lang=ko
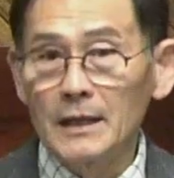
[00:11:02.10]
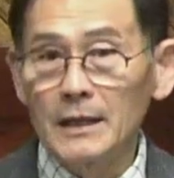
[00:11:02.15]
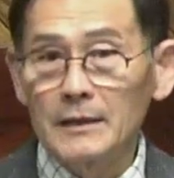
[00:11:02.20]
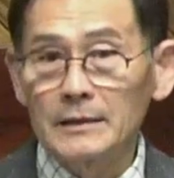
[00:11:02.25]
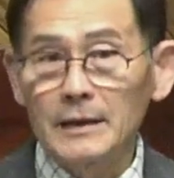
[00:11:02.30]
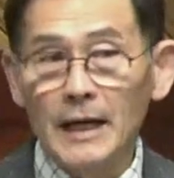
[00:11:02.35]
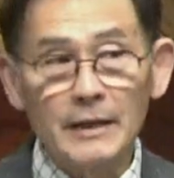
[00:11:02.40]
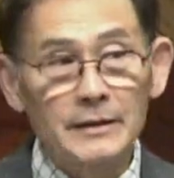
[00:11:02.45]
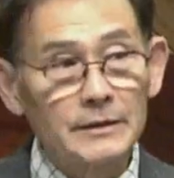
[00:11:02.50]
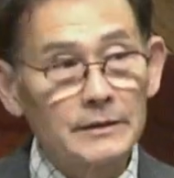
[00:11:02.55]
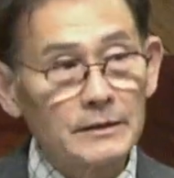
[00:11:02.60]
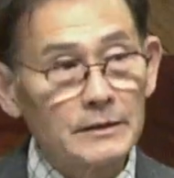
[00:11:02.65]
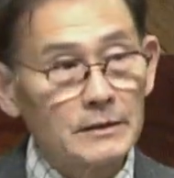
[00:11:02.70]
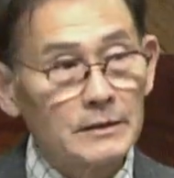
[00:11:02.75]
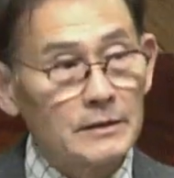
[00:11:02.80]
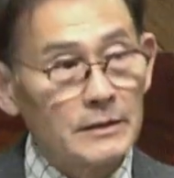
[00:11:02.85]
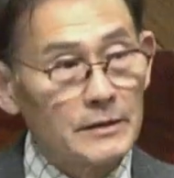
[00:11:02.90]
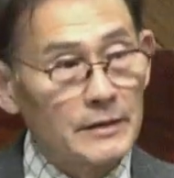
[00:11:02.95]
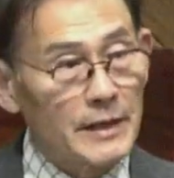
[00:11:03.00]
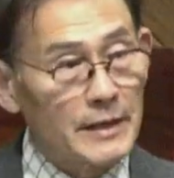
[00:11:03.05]
다른
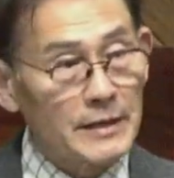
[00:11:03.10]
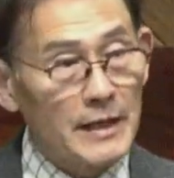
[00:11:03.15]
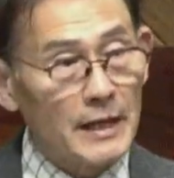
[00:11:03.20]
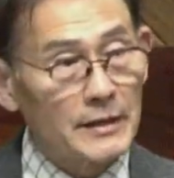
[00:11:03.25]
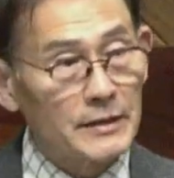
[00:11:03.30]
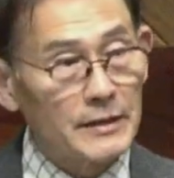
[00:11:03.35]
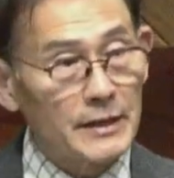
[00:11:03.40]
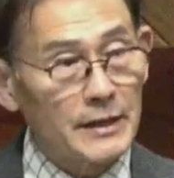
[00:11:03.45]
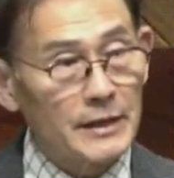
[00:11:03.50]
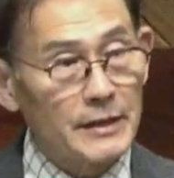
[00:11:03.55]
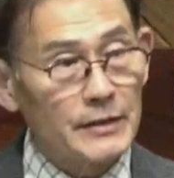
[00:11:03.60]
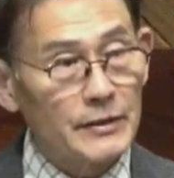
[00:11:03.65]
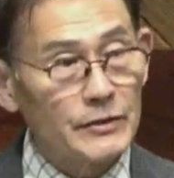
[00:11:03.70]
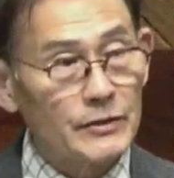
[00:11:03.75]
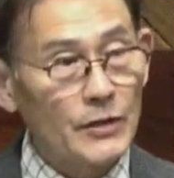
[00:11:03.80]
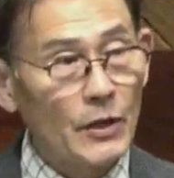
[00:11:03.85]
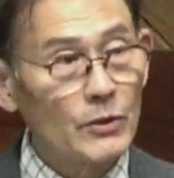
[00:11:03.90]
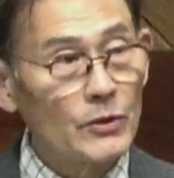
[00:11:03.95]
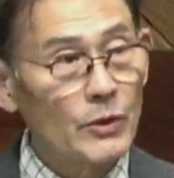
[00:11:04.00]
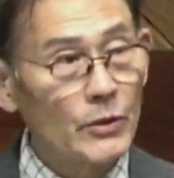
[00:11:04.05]
제자들이
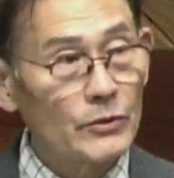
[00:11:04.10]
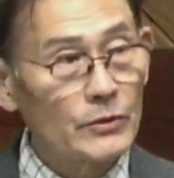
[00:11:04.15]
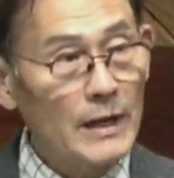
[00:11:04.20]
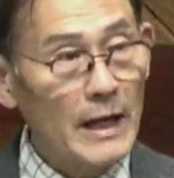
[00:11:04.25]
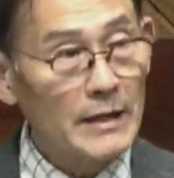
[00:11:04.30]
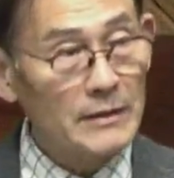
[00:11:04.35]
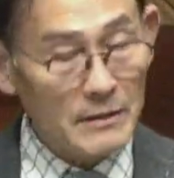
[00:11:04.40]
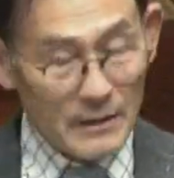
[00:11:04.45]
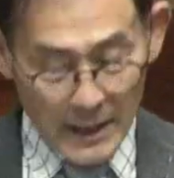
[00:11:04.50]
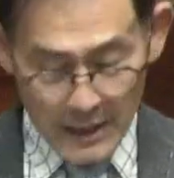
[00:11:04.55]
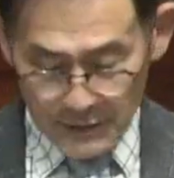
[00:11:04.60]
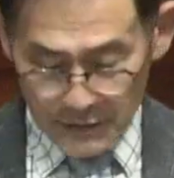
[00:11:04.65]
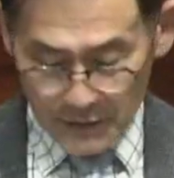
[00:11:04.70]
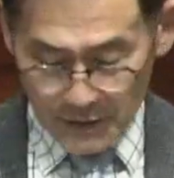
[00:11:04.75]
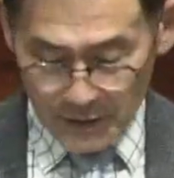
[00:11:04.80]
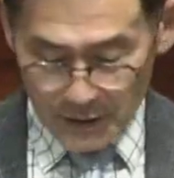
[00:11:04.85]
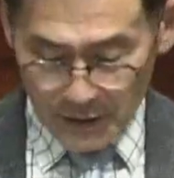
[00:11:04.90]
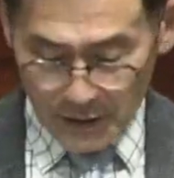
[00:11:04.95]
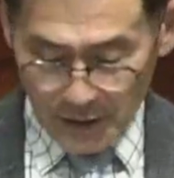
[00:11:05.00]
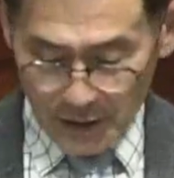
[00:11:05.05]
설교를 한 것
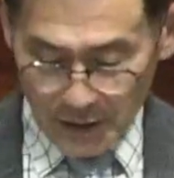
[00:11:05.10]
같이